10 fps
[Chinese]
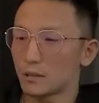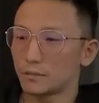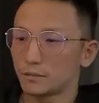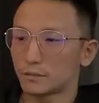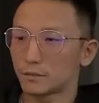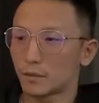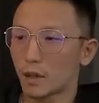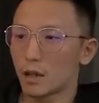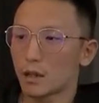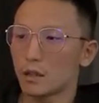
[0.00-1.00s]
总之，
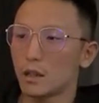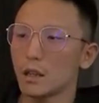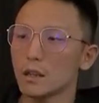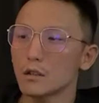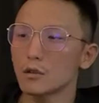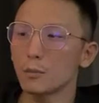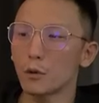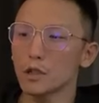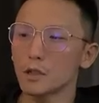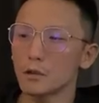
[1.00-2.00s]
这一步的最
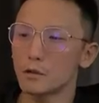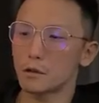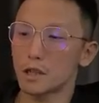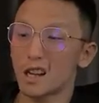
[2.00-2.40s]
终目的